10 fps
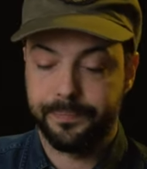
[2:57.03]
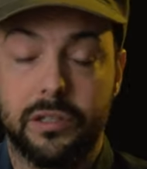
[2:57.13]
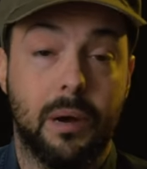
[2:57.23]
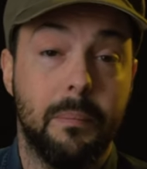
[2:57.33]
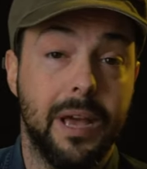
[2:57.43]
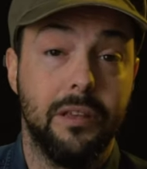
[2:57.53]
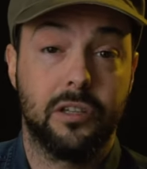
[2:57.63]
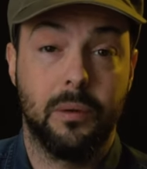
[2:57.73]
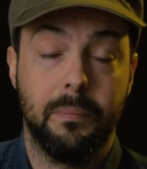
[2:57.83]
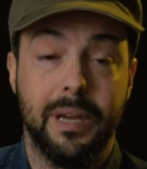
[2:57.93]
C'è un meglio,
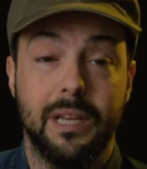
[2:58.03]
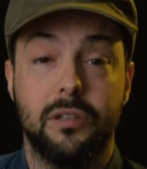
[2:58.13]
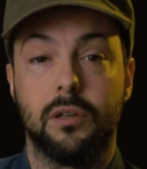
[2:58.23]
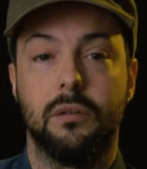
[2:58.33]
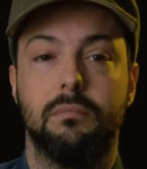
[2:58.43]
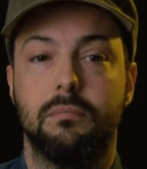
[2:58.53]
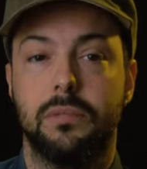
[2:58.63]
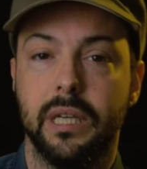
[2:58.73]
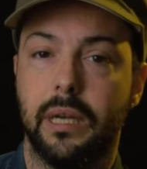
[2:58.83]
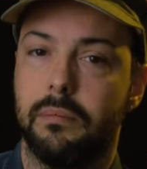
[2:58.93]
c'è un peggio?
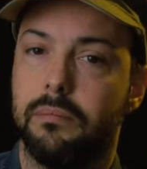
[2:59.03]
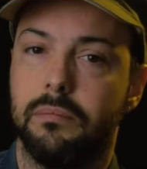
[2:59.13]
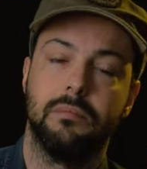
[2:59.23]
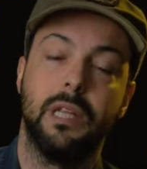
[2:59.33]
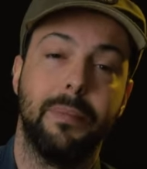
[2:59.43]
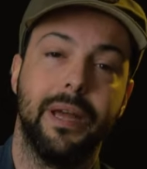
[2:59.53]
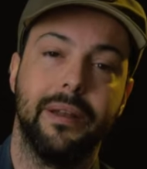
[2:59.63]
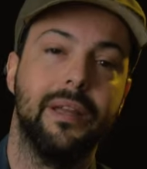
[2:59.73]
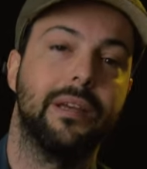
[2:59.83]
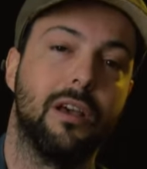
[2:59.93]
Sì,
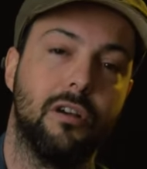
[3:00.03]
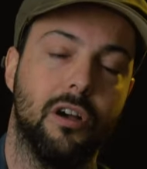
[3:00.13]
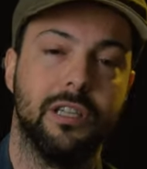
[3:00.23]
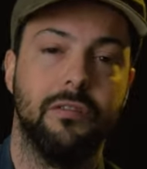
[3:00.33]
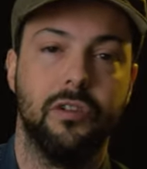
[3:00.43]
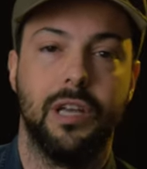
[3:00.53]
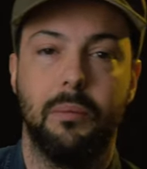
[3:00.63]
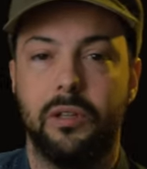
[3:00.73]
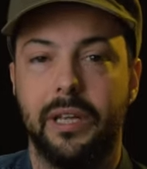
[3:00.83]
Dipende che cosa vogliamo